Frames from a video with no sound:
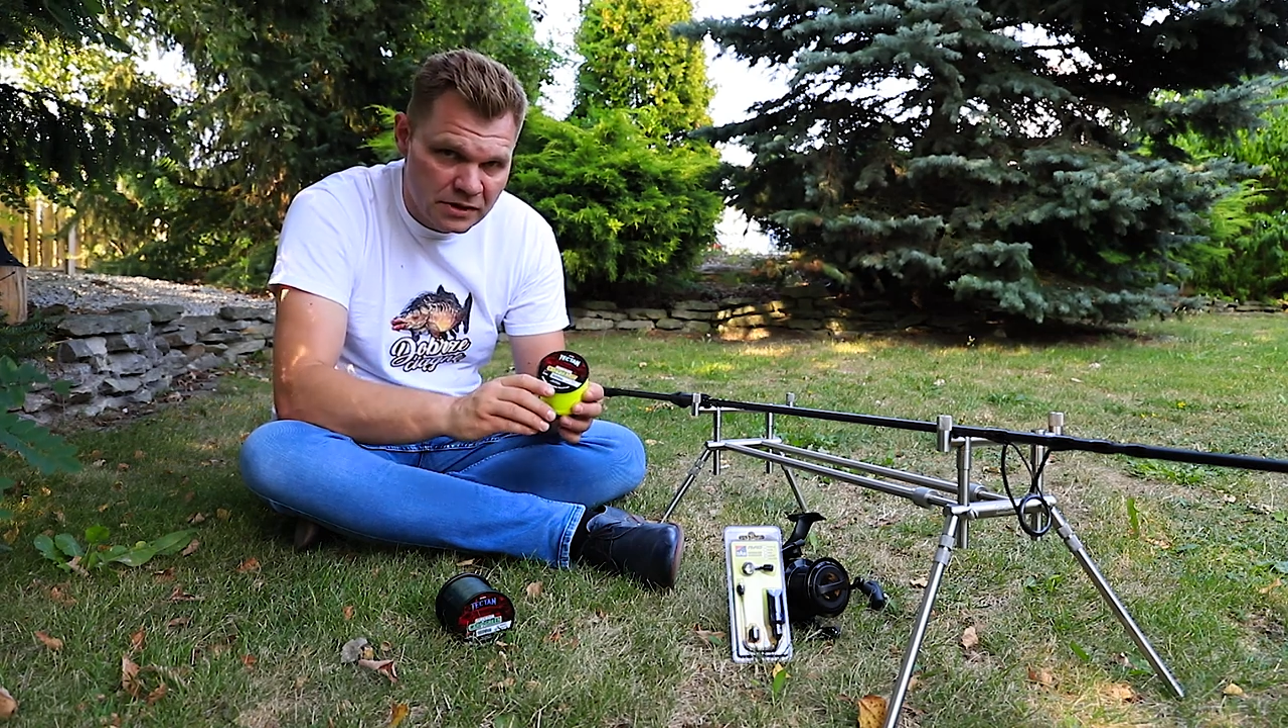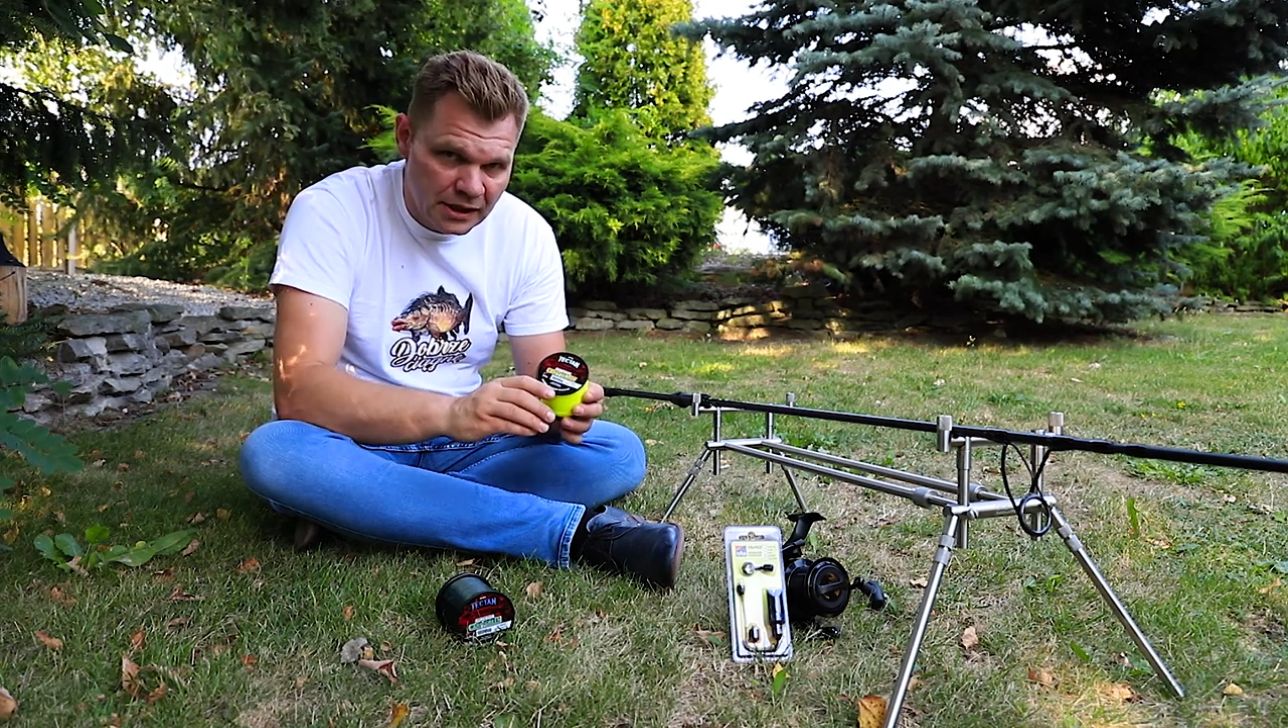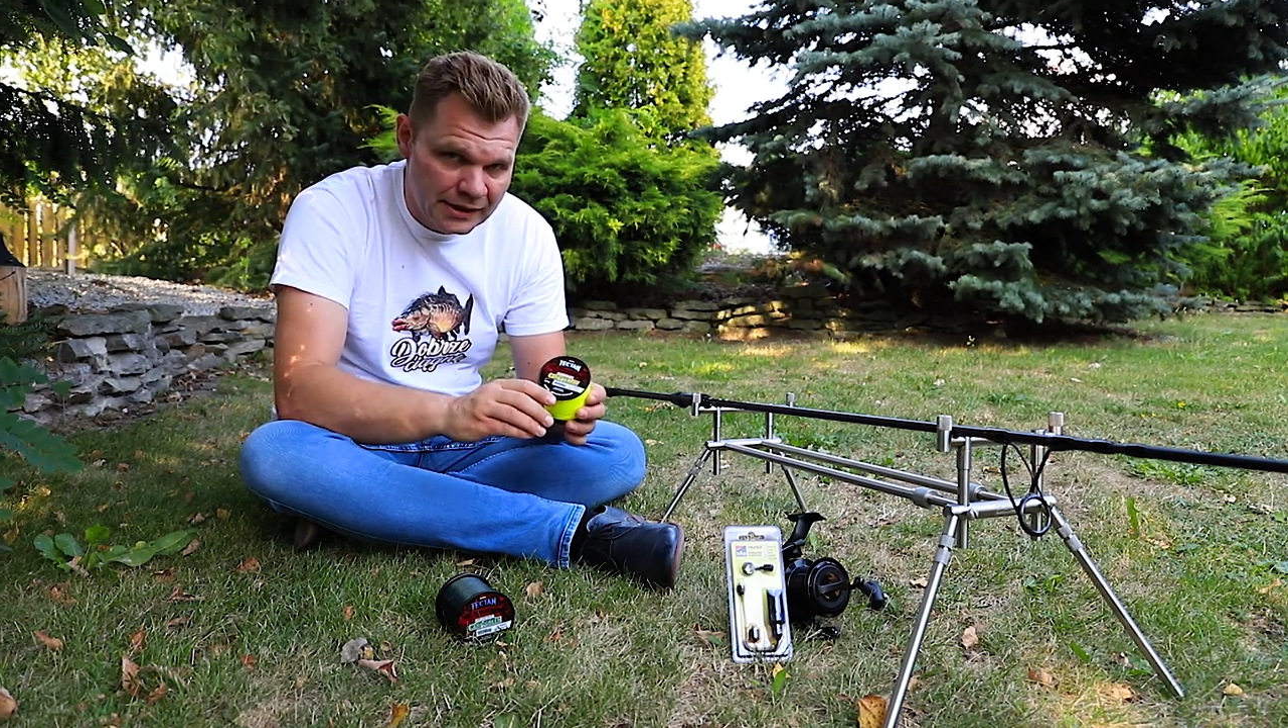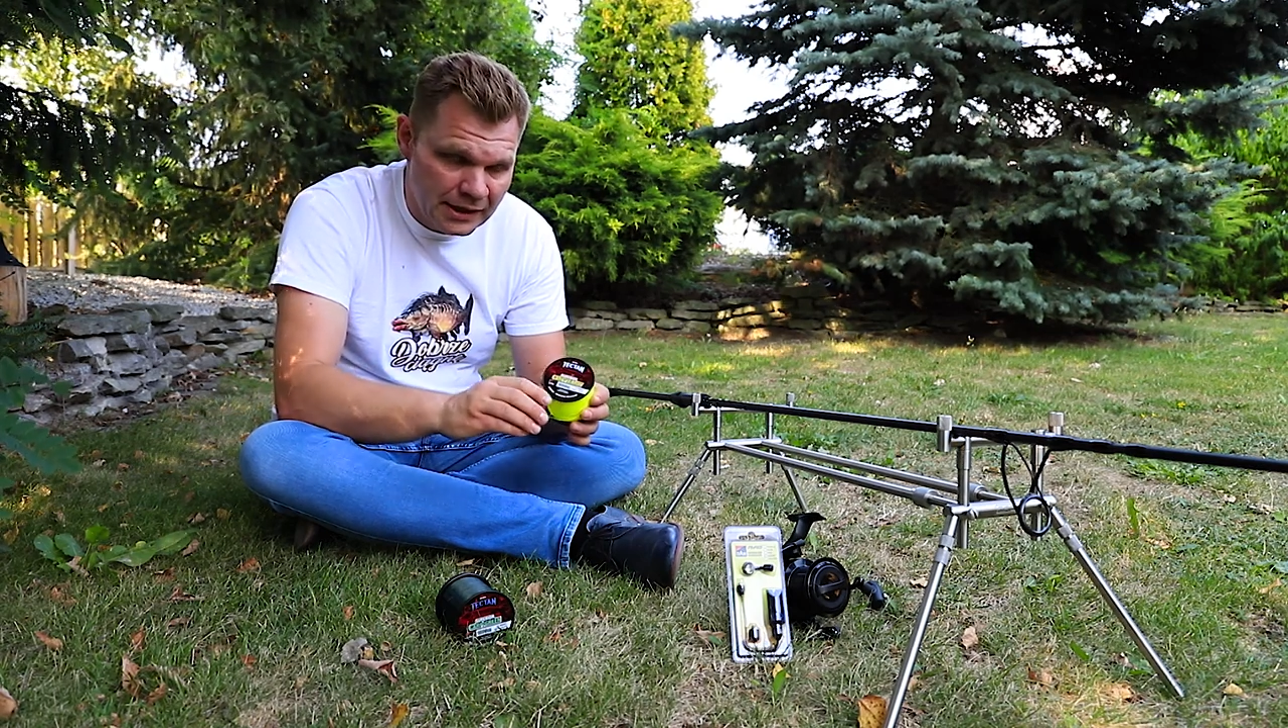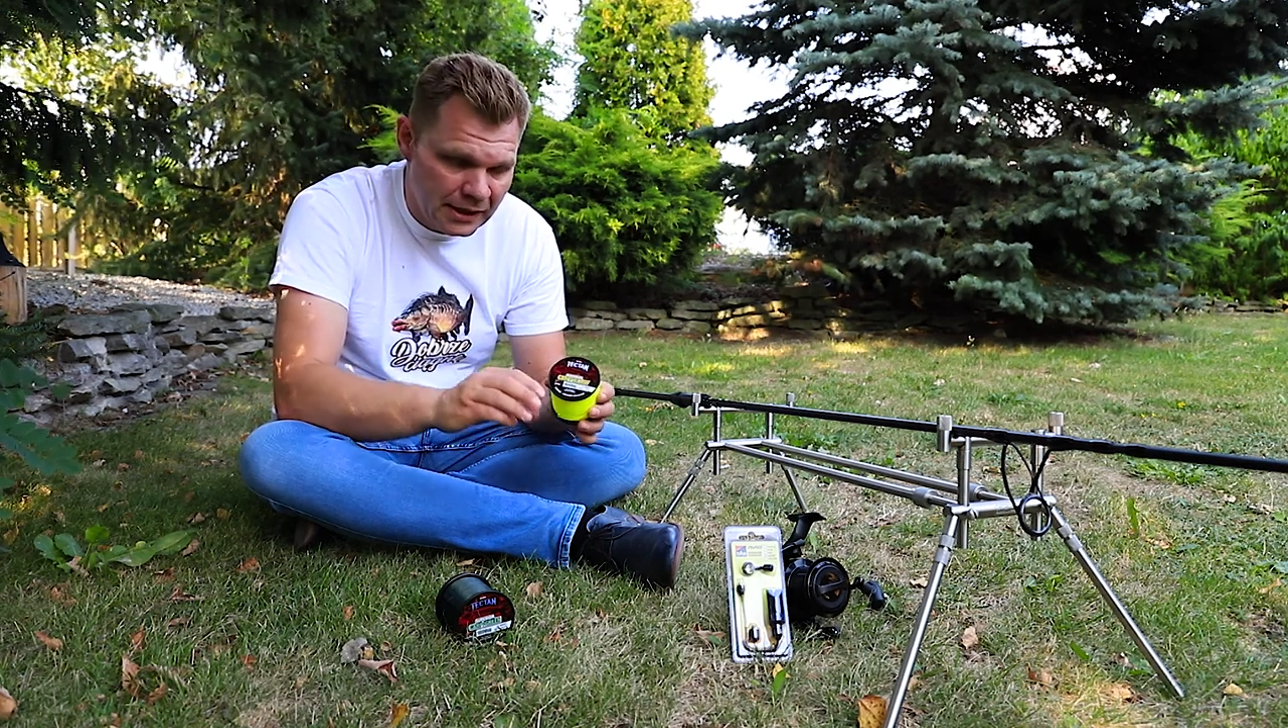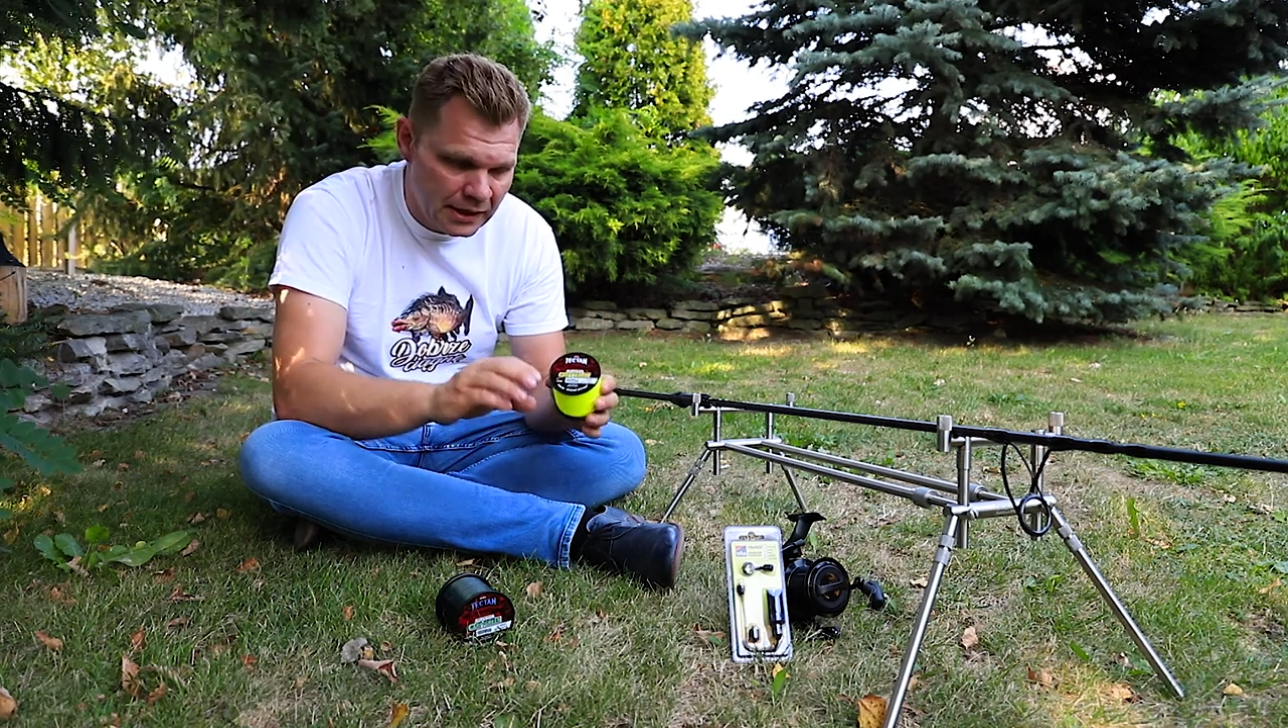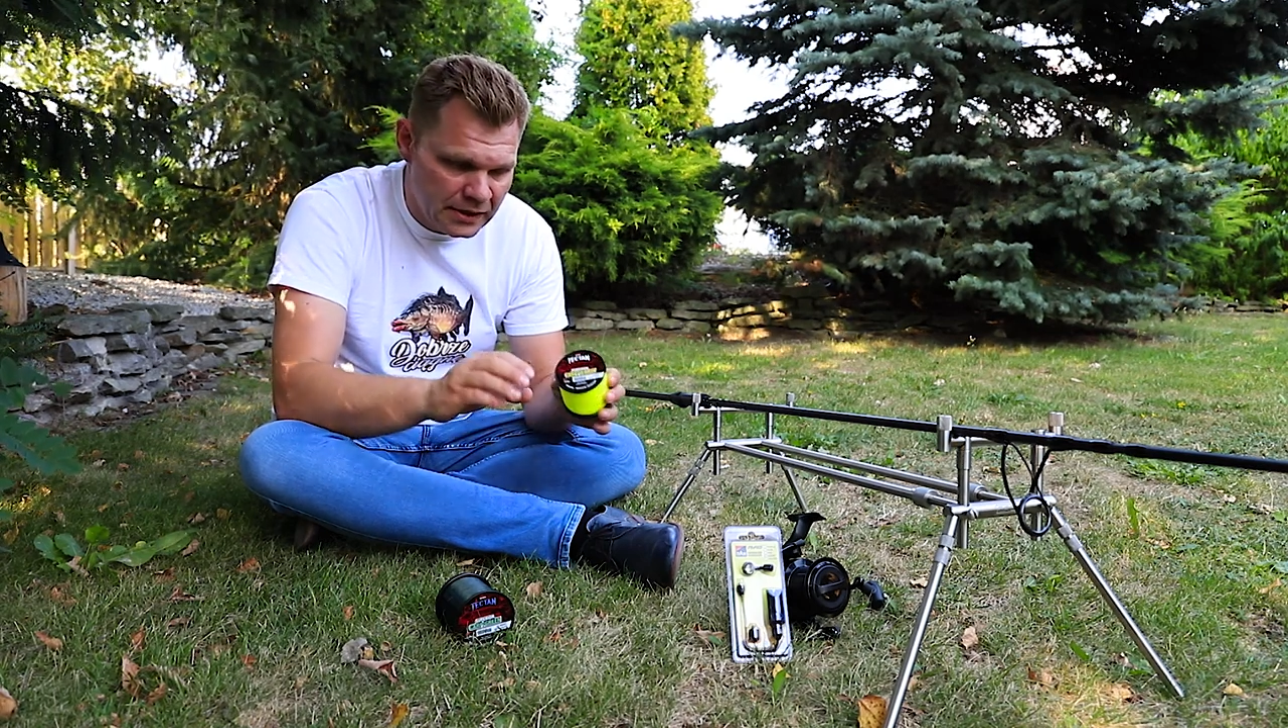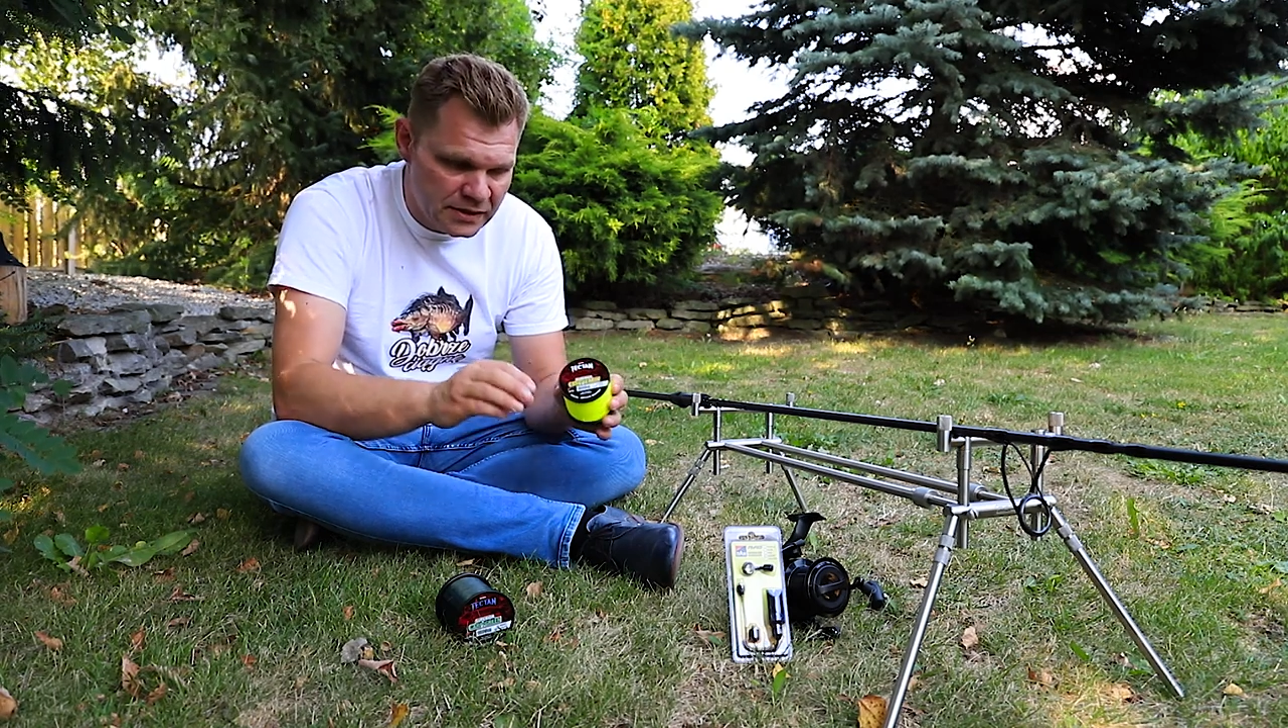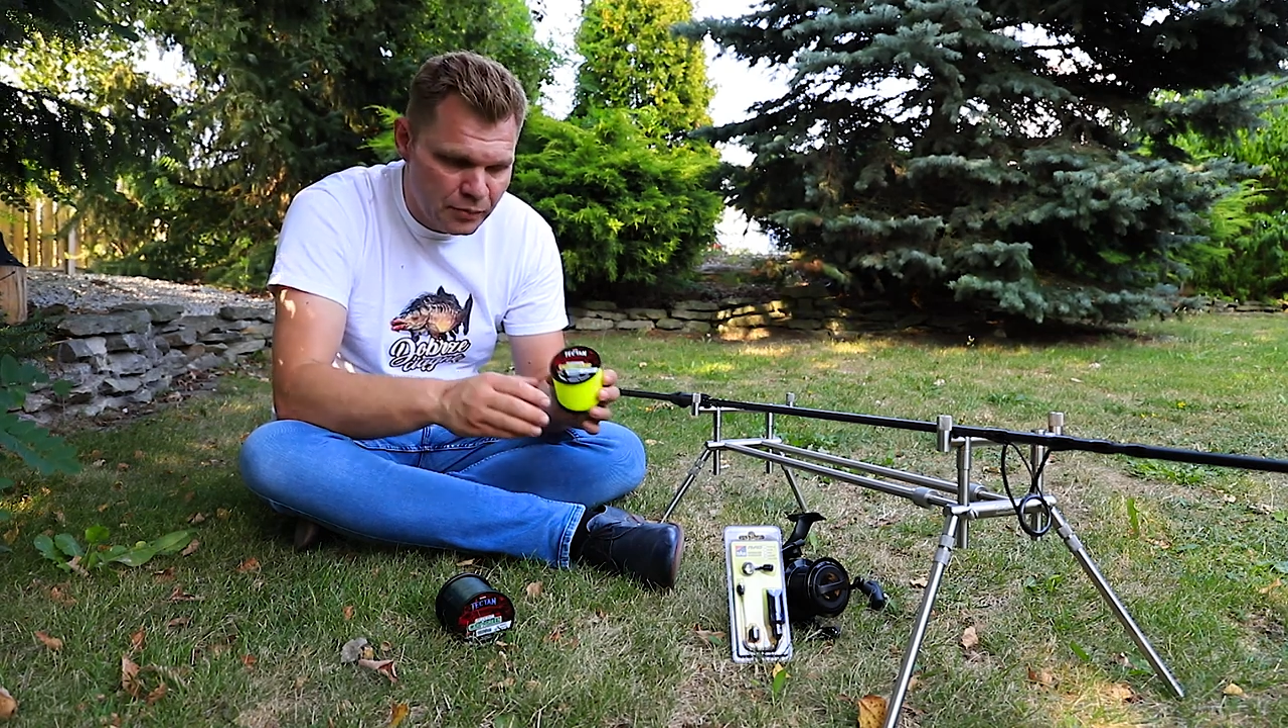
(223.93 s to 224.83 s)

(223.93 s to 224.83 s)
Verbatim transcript: stricte